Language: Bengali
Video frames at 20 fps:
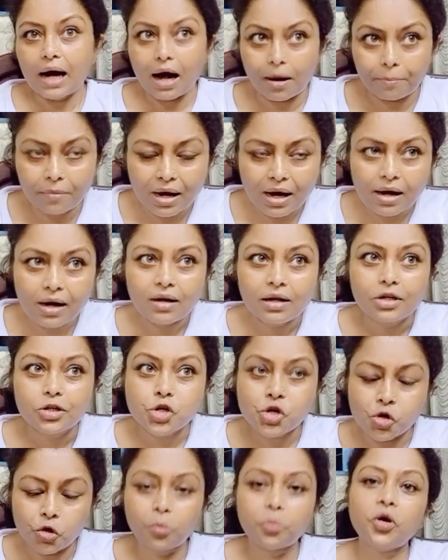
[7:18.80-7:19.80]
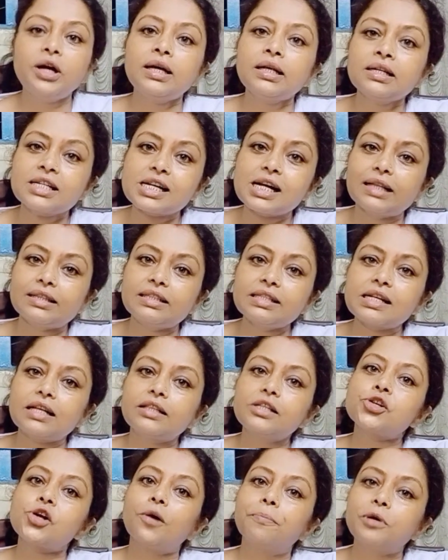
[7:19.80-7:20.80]
আমরা সময়ের সাথে
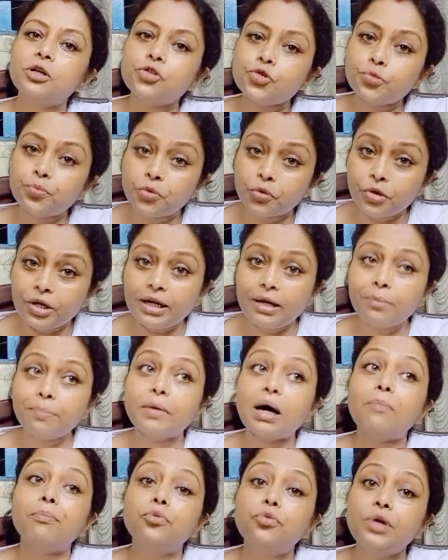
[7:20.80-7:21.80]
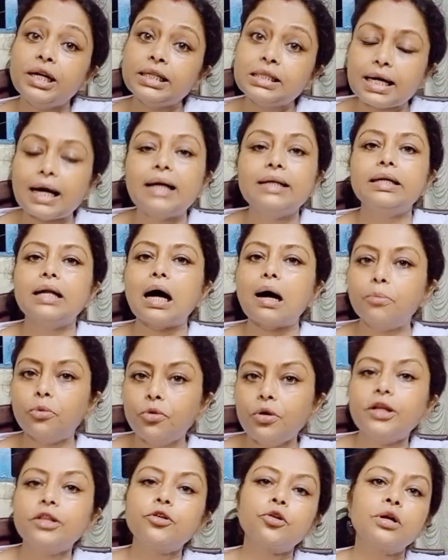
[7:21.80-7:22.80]
সাথে সবকিছু ভুলি বা ভুলে যাই না
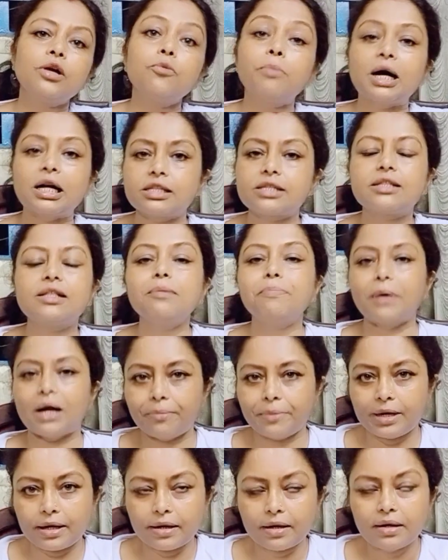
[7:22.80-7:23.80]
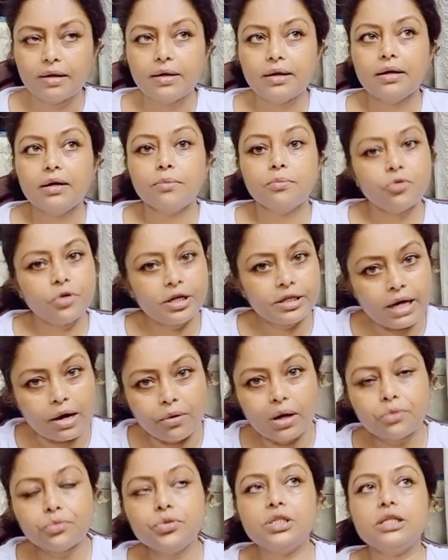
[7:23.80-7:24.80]
ভুলে তো কেউ বাঁচতেই পারবে না ভুলে
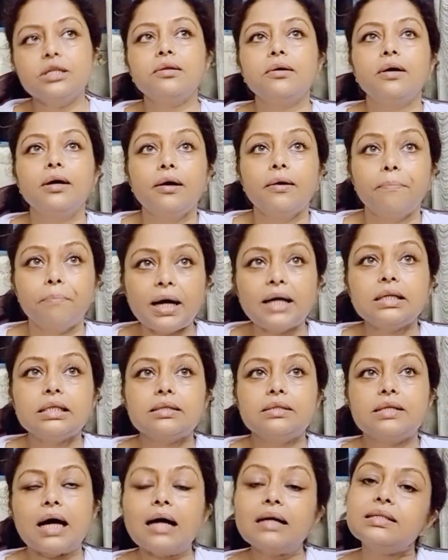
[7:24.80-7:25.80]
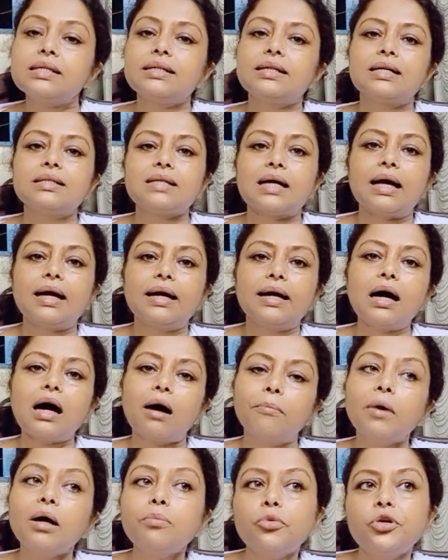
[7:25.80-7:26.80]
যাওয়া উচিত বাট যার যেটা জায়গা
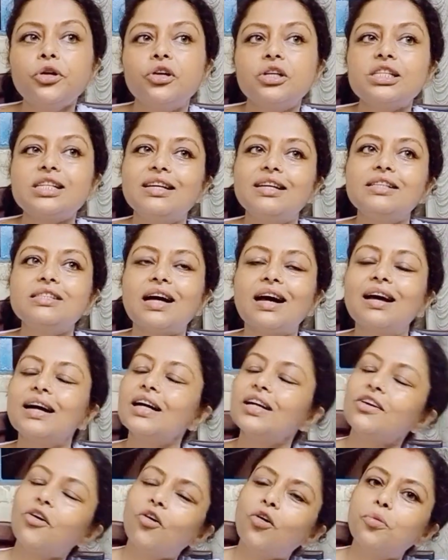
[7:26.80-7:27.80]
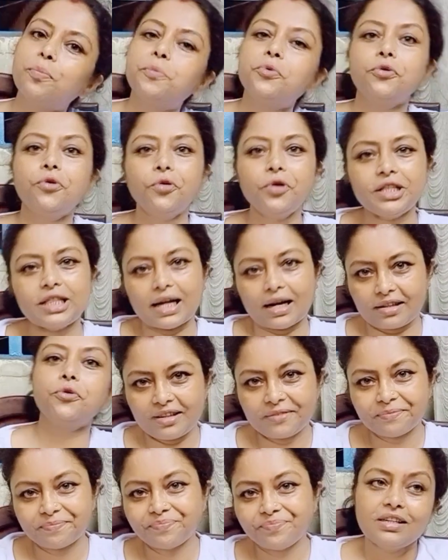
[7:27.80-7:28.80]
আমার মনে হয় সেই জায়গাটা অপূর্ণই থাকে
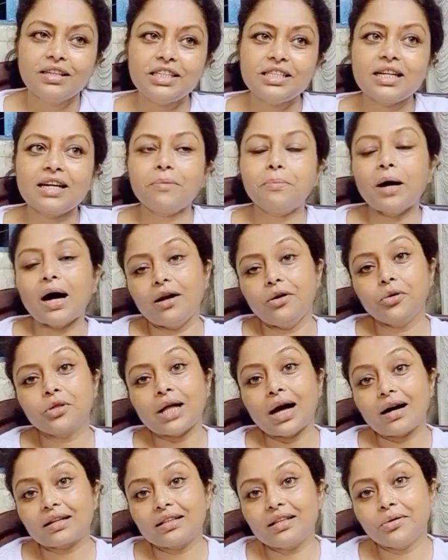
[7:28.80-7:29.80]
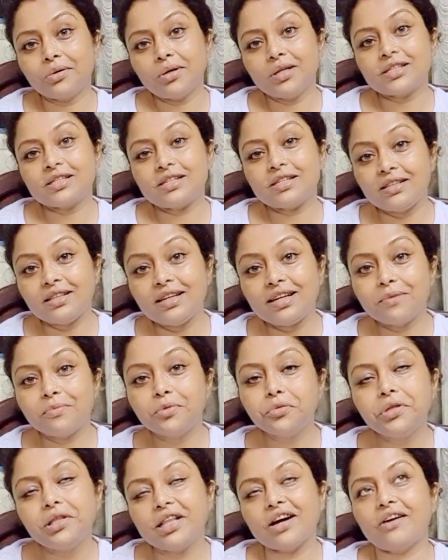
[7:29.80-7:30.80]
নিজেকে ভালো থাকতে হলে স্মৃতিকে
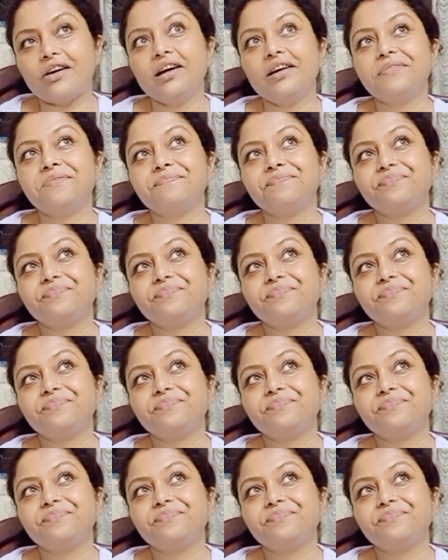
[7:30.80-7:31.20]
ভুলতে হয়